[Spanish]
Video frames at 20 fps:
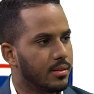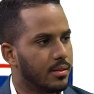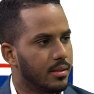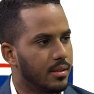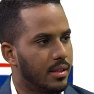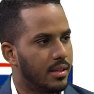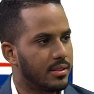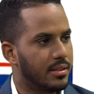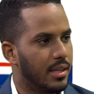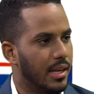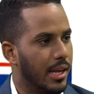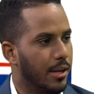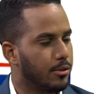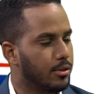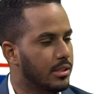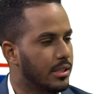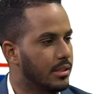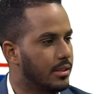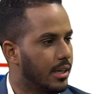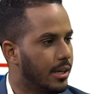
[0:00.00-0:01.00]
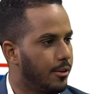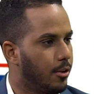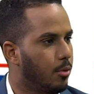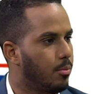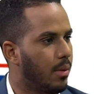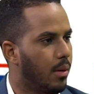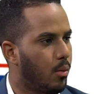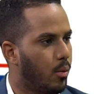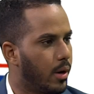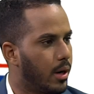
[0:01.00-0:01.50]
Desde el año 62 mi
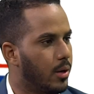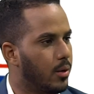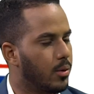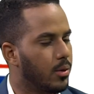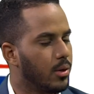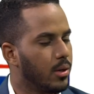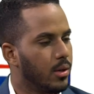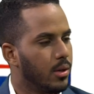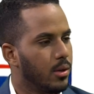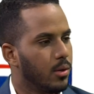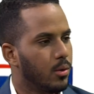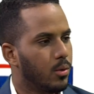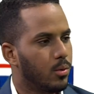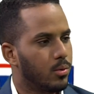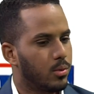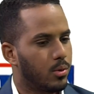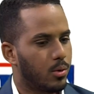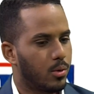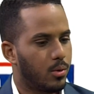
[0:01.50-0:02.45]
abuelo junto